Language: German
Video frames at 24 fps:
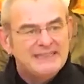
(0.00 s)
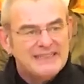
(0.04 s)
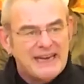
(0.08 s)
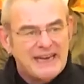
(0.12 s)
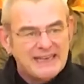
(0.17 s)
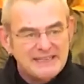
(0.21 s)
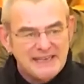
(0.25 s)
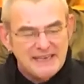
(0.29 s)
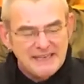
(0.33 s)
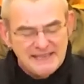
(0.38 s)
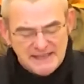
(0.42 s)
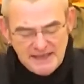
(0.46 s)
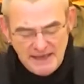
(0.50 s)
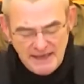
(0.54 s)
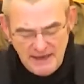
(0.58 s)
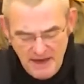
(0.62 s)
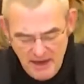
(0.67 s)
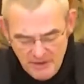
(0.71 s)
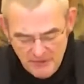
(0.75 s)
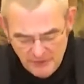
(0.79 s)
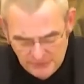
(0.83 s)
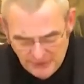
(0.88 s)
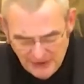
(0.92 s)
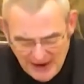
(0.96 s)
Das ist die
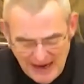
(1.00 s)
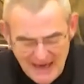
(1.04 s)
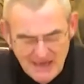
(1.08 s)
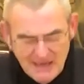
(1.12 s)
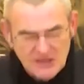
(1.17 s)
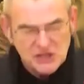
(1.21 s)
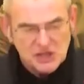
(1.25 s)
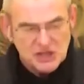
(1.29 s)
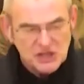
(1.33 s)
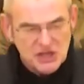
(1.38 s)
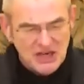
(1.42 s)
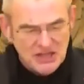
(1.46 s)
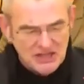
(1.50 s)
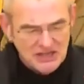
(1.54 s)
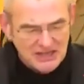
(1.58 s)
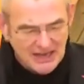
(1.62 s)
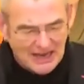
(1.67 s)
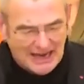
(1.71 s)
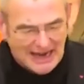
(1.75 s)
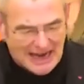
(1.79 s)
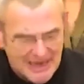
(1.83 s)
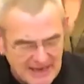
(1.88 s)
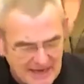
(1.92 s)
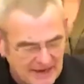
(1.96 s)
falsche
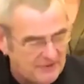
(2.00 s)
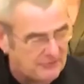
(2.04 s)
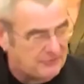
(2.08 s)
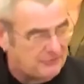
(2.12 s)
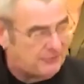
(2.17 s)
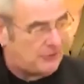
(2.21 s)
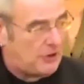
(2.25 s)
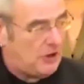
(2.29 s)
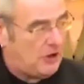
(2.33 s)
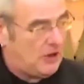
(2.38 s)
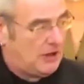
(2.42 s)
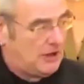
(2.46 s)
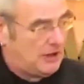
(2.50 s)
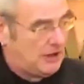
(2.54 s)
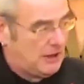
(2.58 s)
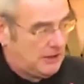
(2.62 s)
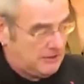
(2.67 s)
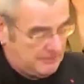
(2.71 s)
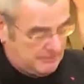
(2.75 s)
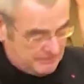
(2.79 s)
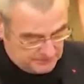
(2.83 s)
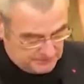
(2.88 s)
Reihenfolge.